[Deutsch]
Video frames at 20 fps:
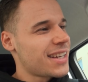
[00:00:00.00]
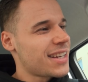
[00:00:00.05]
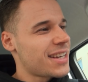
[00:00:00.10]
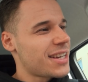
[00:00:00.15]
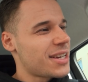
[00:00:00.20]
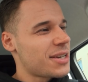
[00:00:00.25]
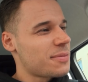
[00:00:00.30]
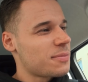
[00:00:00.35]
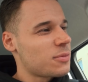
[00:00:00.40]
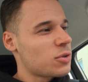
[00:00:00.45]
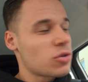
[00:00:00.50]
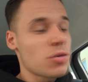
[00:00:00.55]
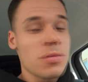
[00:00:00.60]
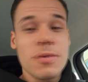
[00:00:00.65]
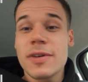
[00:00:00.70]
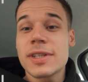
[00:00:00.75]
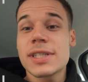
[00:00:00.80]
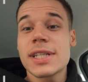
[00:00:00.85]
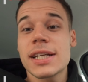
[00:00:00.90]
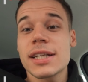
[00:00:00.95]
Ähm, und hol
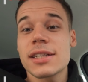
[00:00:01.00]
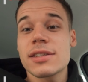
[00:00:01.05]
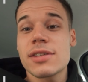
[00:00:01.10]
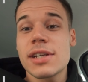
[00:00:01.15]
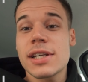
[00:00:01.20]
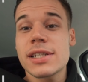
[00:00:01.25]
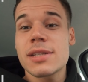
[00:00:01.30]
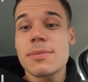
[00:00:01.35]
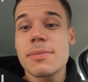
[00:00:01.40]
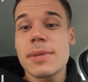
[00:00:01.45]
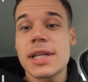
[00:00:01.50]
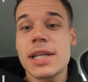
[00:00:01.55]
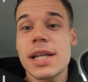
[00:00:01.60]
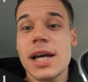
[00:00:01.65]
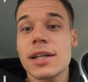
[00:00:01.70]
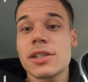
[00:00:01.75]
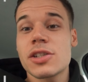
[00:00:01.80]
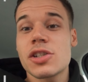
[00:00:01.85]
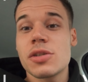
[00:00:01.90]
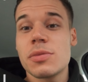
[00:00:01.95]
mir was Leckeres zu essen bei
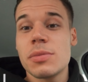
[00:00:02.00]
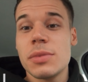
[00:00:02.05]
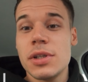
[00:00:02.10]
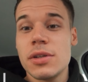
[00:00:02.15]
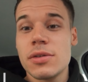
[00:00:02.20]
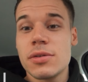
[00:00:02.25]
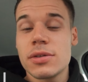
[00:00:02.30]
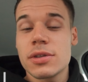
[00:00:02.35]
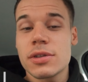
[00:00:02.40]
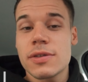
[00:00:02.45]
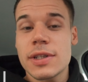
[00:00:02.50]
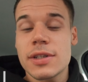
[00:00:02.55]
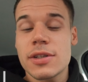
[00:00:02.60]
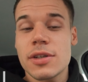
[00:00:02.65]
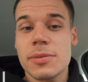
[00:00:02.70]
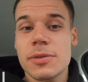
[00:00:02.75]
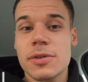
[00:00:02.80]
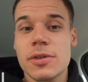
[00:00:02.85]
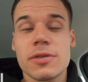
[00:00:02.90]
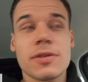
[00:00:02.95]
Da Cimino. Ich weiß
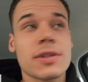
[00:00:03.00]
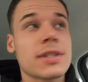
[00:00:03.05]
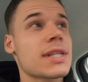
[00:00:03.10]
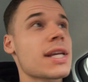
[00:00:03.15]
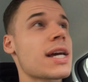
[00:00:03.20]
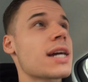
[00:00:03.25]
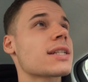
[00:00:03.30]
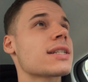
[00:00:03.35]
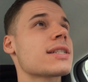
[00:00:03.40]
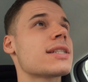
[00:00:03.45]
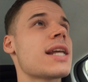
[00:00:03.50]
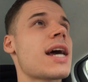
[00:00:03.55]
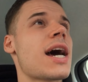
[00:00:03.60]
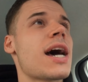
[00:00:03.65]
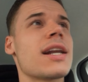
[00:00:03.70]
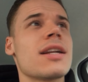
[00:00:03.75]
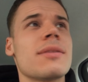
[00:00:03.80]
nicht, ob ihr euch was sagt. Das ist in der